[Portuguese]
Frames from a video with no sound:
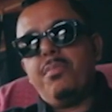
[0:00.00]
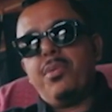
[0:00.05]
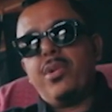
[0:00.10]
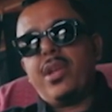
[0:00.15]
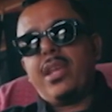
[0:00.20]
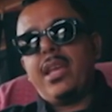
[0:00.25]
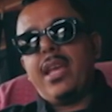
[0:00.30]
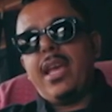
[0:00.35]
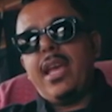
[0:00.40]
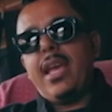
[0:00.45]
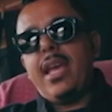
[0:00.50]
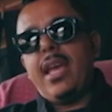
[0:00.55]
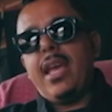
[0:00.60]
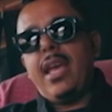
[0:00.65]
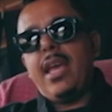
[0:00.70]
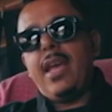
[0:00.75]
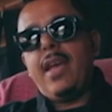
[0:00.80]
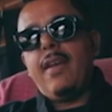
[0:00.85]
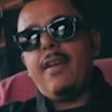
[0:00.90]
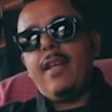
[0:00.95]

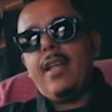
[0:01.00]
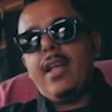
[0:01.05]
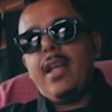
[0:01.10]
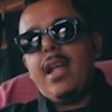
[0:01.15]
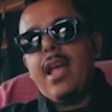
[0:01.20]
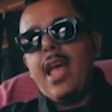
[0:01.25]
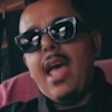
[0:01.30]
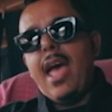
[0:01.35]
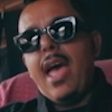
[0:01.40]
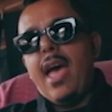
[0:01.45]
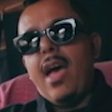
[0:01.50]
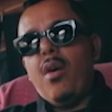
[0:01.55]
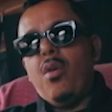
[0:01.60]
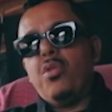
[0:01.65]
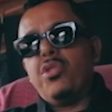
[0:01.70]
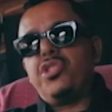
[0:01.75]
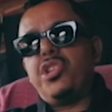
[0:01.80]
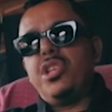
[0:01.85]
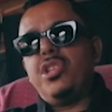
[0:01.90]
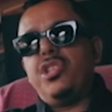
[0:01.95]
Porque é,
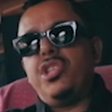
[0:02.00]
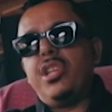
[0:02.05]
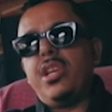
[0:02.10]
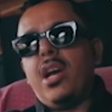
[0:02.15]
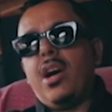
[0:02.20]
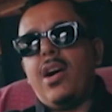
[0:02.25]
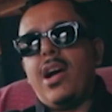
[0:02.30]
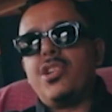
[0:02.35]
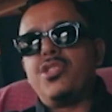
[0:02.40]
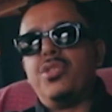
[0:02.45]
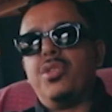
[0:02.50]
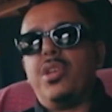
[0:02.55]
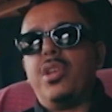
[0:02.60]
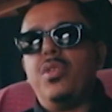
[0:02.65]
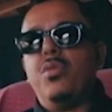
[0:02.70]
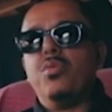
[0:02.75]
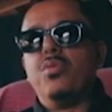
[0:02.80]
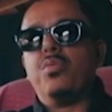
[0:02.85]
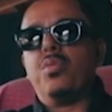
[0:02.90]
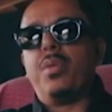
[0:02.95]
hoje em dia eu acho
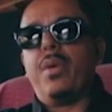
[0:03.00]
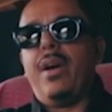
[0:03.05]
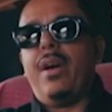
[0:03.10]
que o,